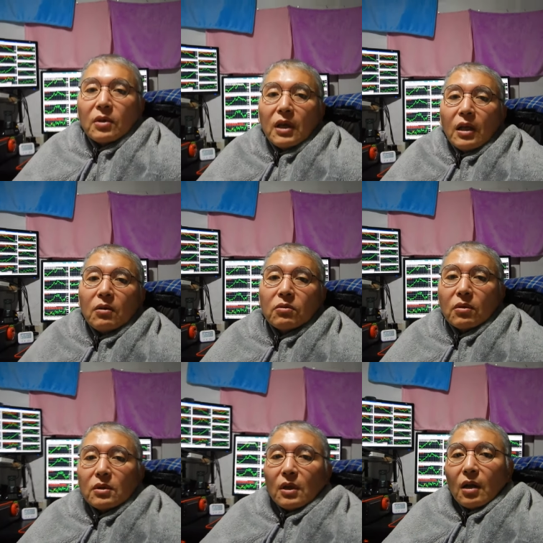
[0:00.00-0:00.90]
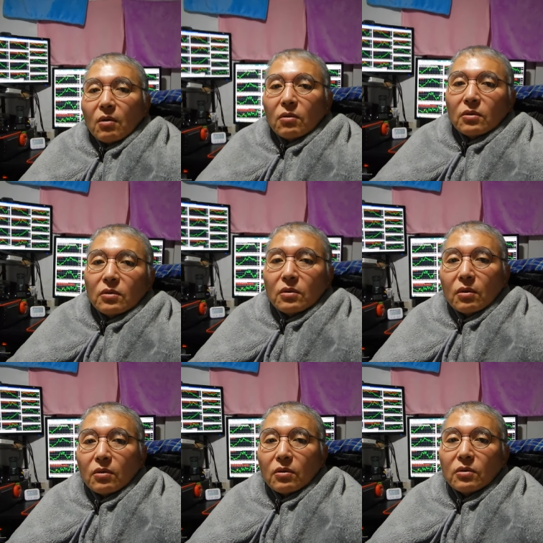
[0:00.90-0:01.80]
とって嫌なことですからこういう
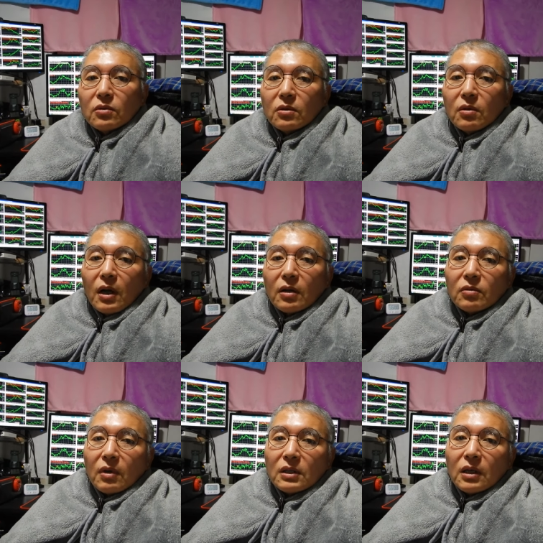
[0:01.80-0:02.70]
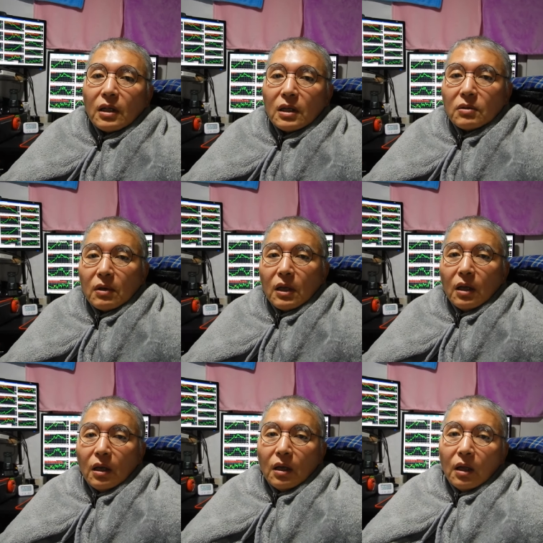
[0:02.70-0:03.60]
こと言われるのは人間たちはね
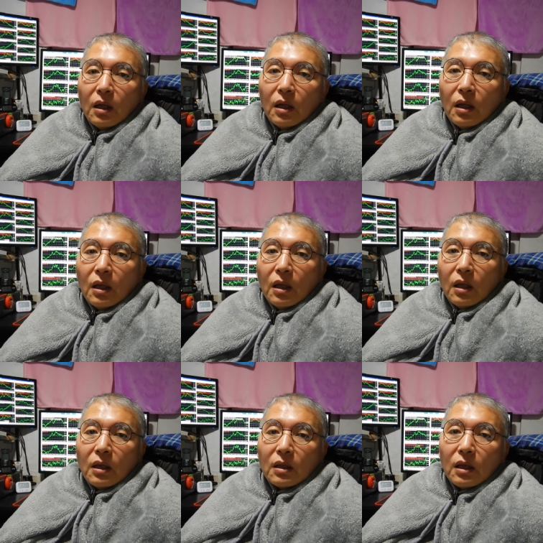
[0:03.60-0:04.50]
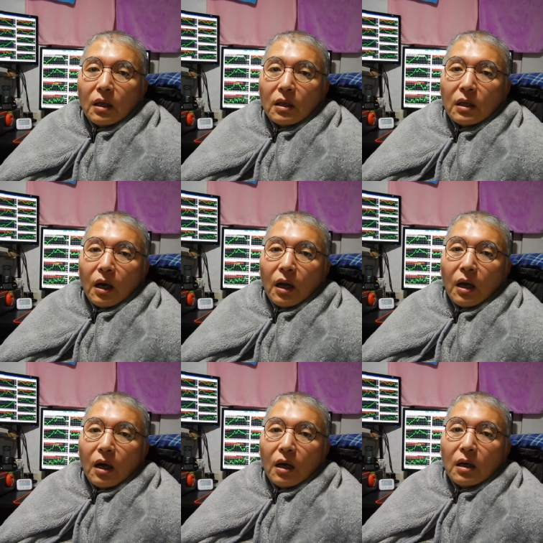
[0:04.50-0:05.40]
ねだか
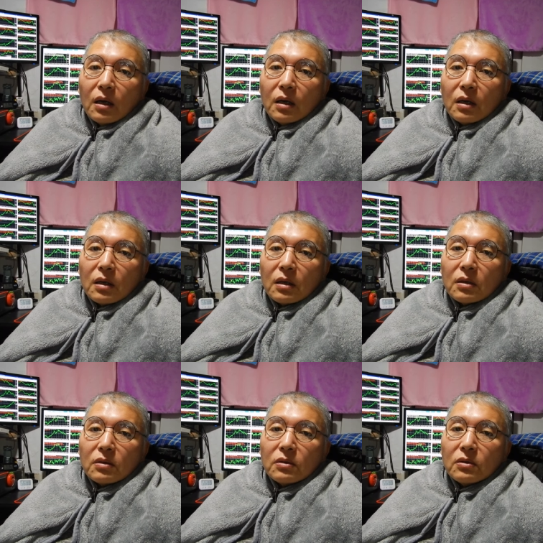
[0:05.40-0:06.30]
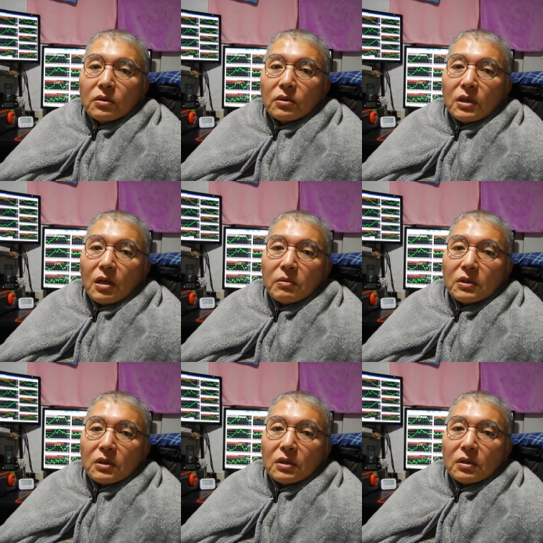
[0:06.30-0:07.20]
ら宇宙生
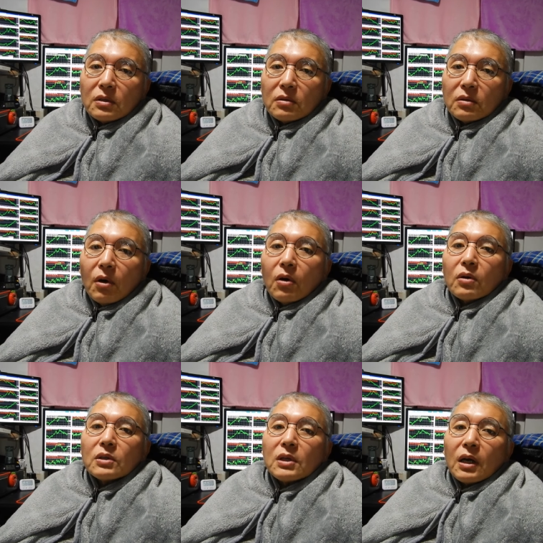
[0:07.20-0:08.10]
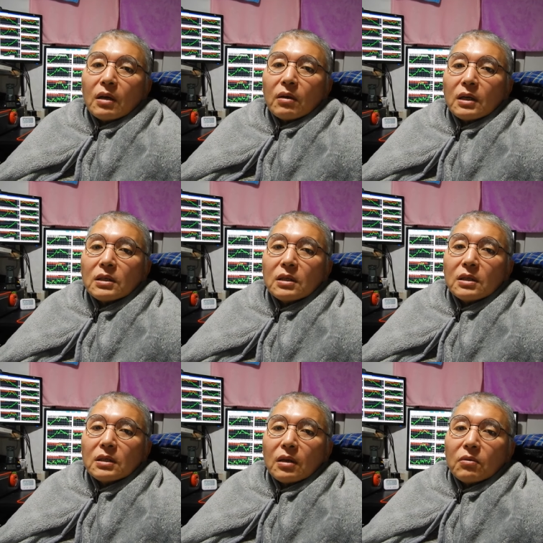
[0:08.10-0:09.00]
物の力を貸して
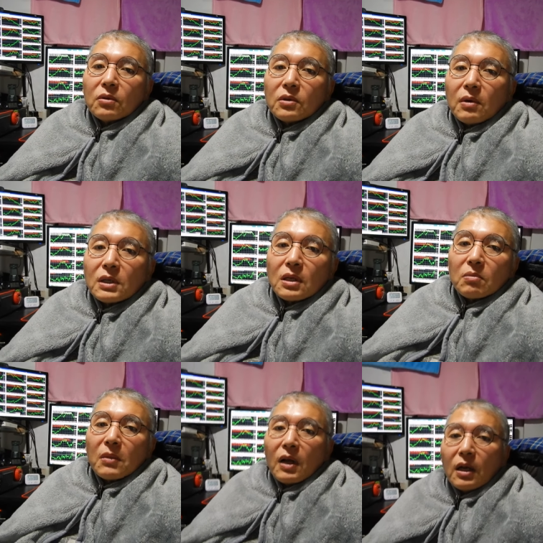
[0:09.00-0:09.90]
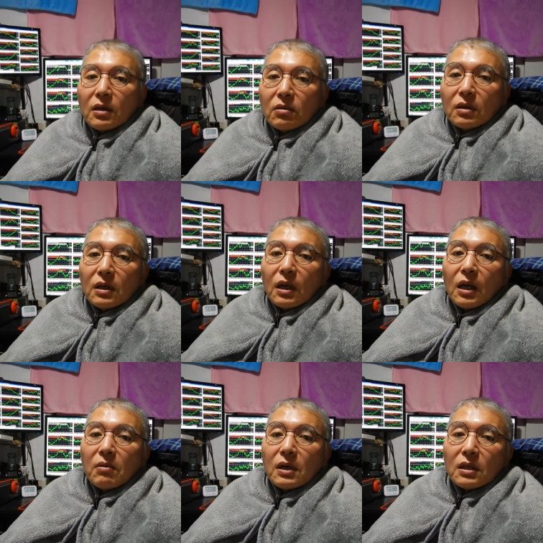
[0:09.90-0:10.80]
実際のことを言わせてもらわないといけ
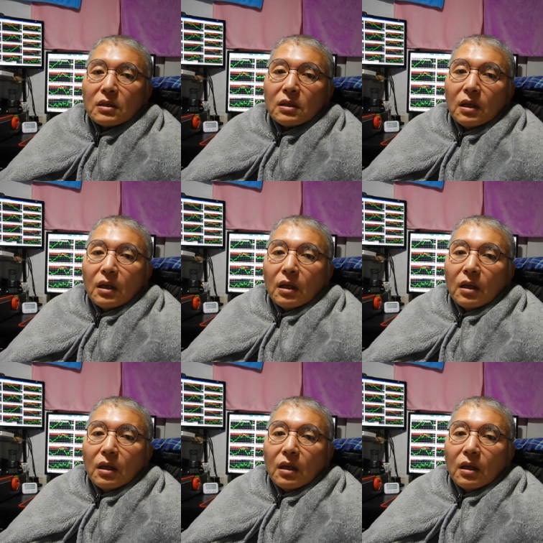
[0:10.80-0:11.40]
ないわけですね。